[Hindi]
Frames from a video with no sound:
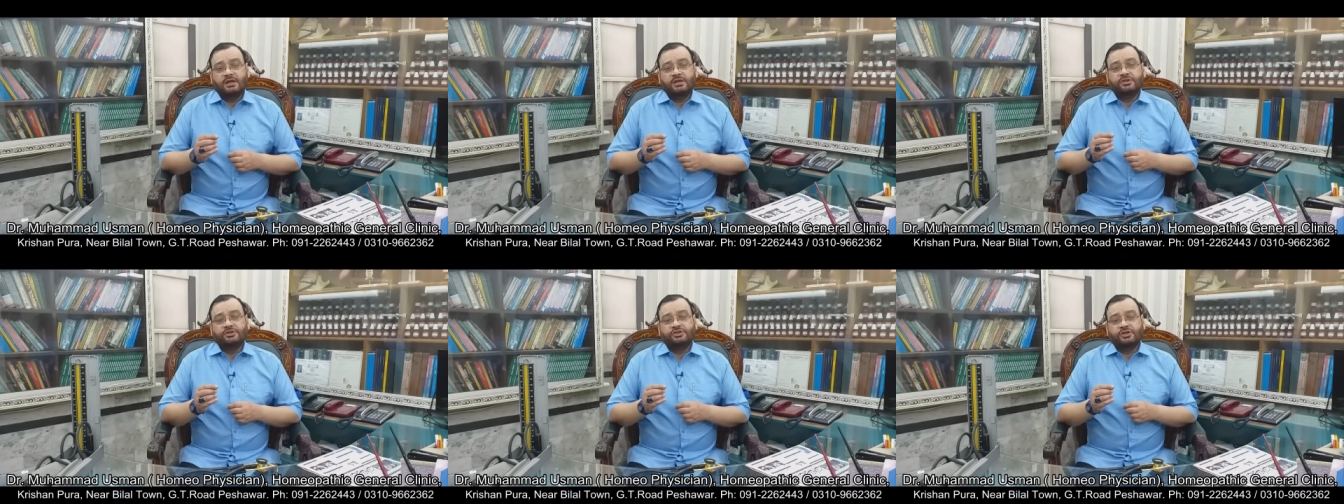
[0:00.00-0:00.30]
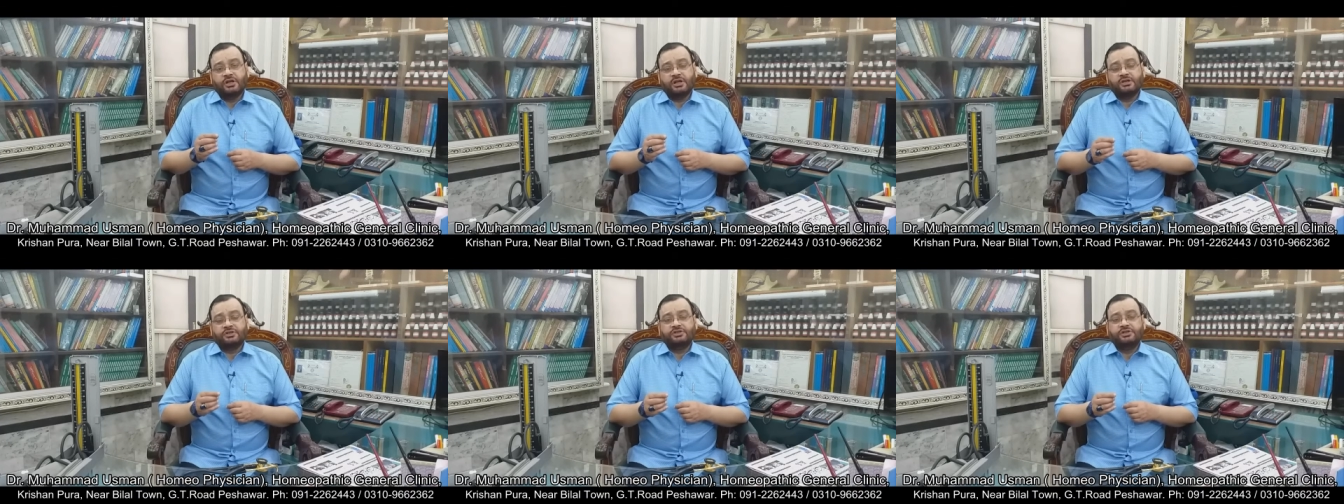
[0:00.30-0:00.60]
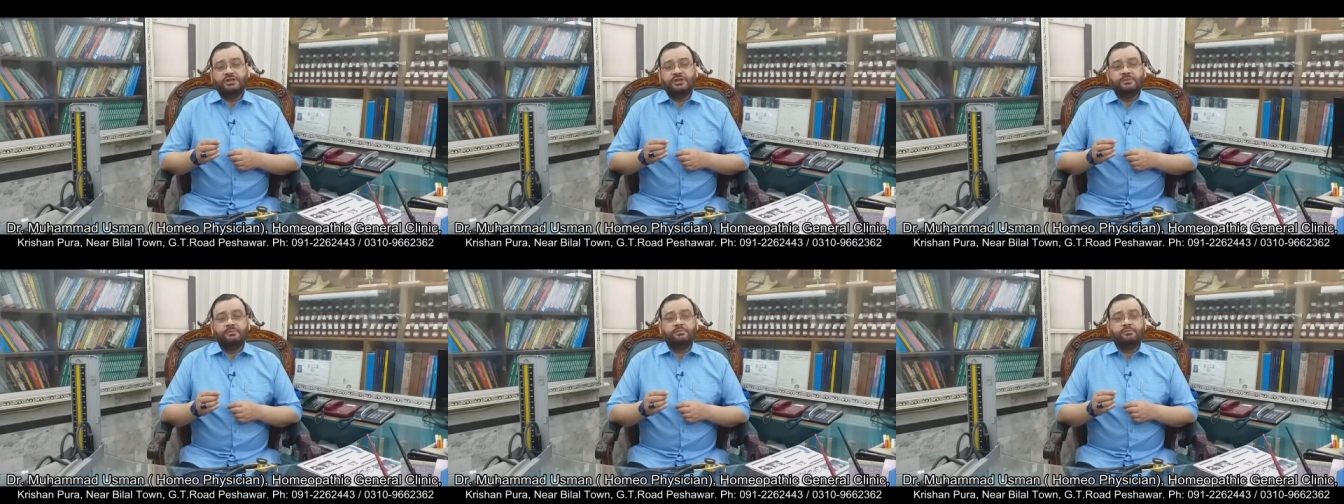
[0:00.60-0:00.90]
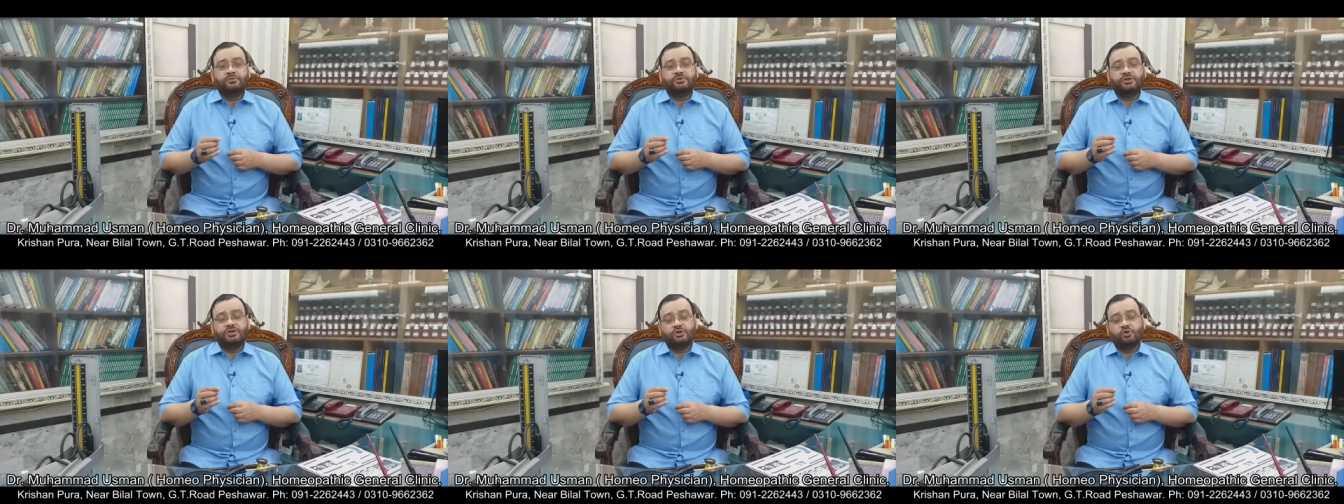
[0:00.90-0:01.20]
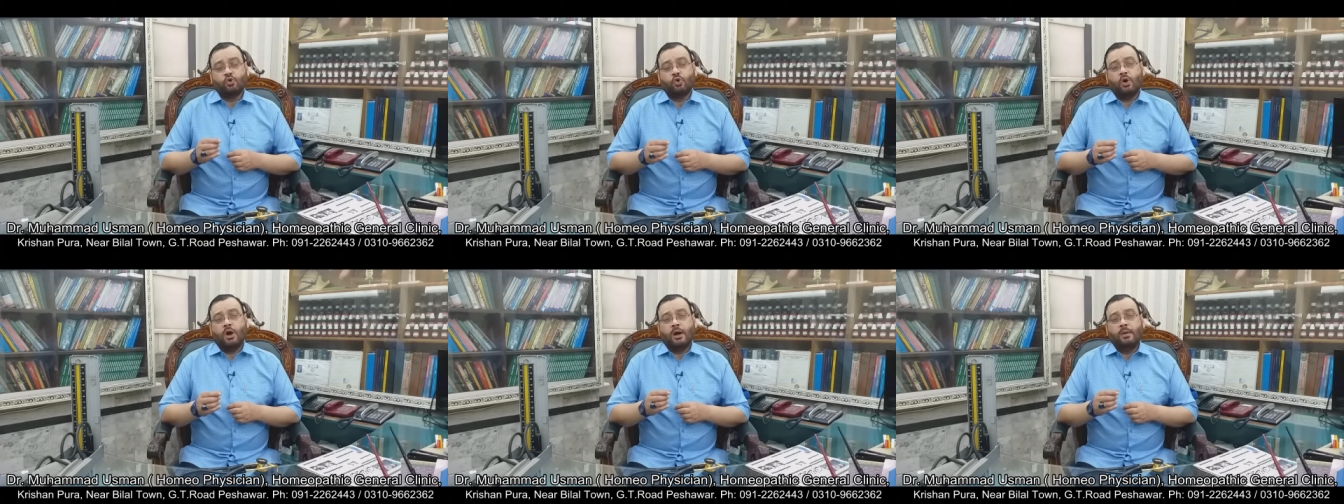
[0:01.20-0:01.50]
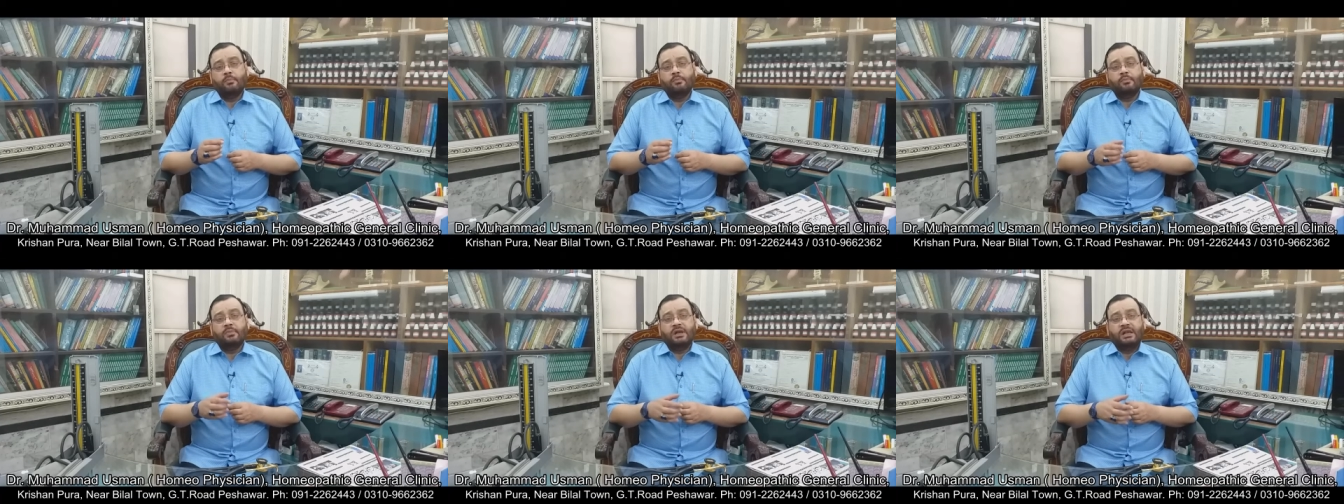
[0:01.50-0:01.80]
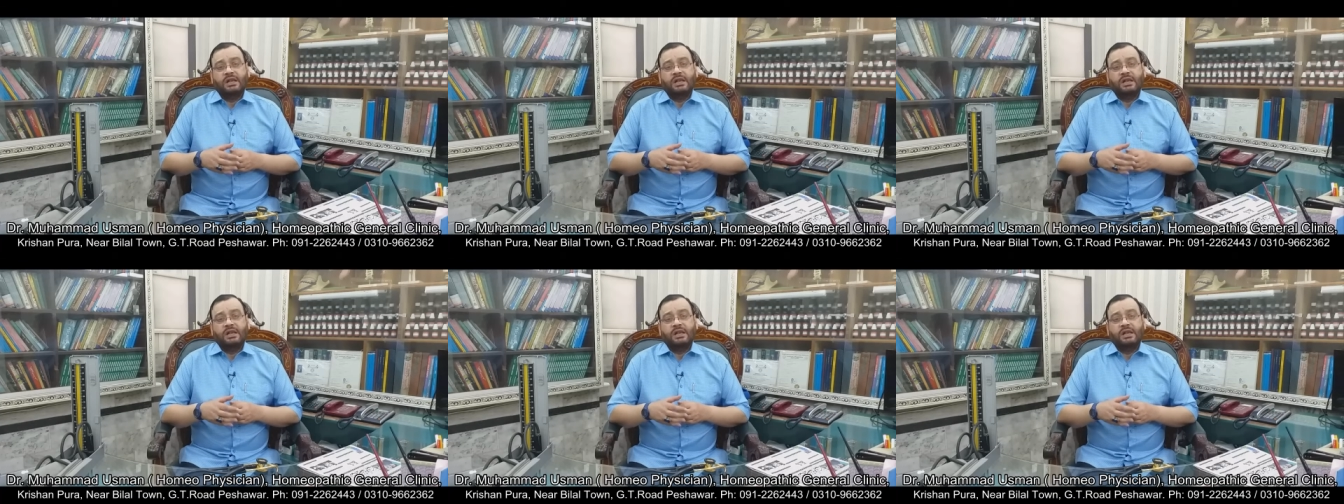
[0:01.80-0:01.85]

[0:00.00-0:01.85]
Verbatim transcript: जरासीम जिनको हम